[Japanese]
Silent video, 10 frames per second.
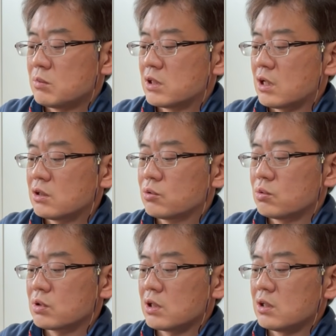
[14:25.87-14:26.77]
まあ、大
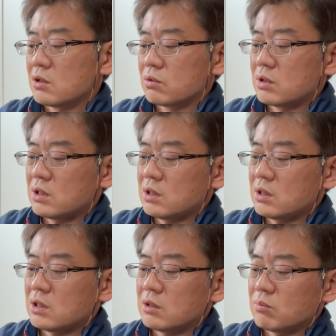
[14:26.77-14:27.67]
口径なの
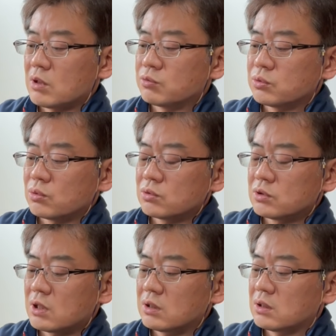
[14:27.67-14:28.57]
で、まあ、太
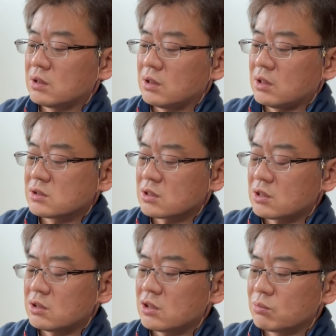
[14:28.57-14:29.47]
くなってさ
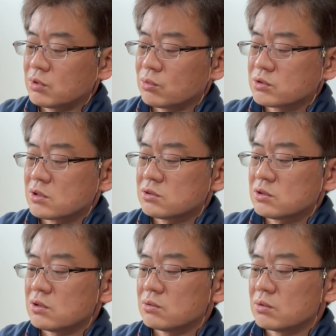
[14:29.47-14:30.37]
らに手ぶれ補正つ
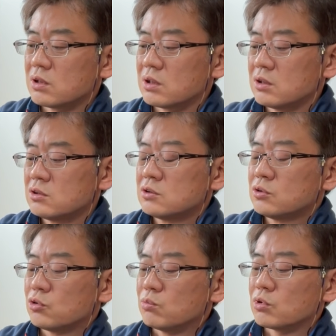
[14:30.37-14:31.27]
いてるので
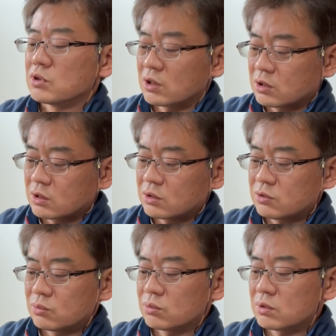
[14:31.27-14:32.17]
重くなってっ
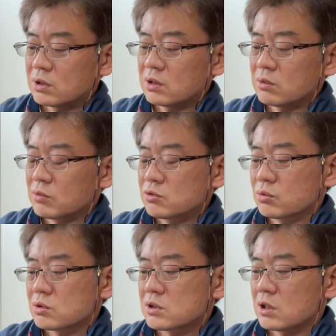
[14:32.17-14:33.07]
ていうことで、まあ、
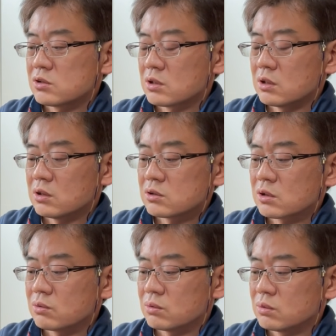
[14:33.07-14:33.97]
ちょっと使いづらいんです
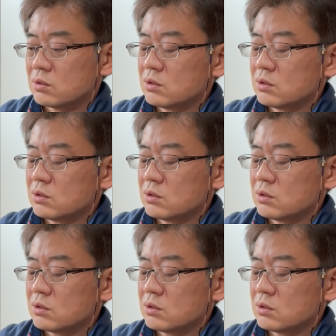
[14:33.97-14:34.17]
けど